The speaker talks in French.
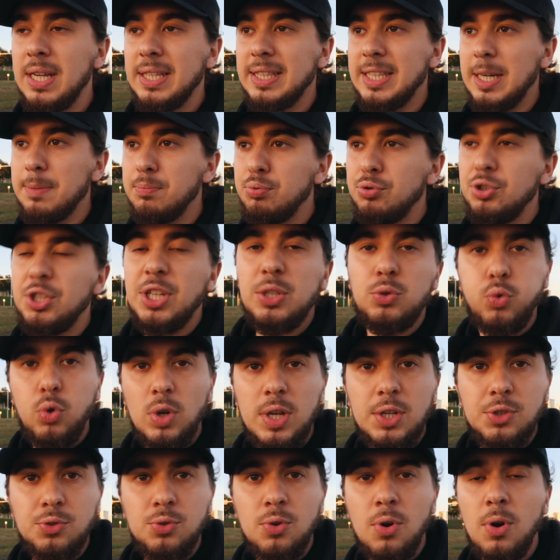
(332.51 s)
tu as bougé tous
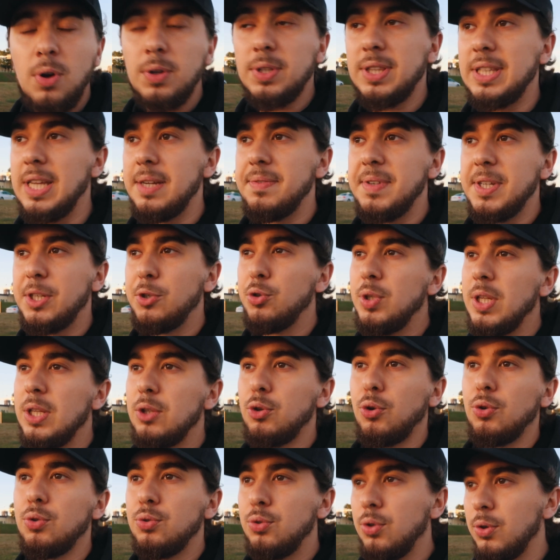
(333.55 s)
les jours, tu as vécu des
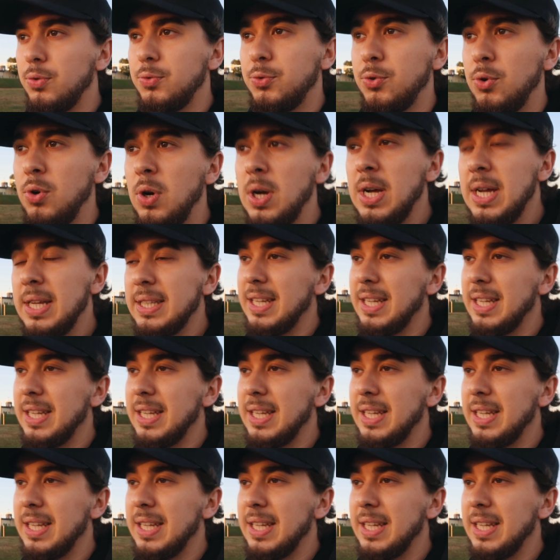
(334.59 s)
trucs de fou,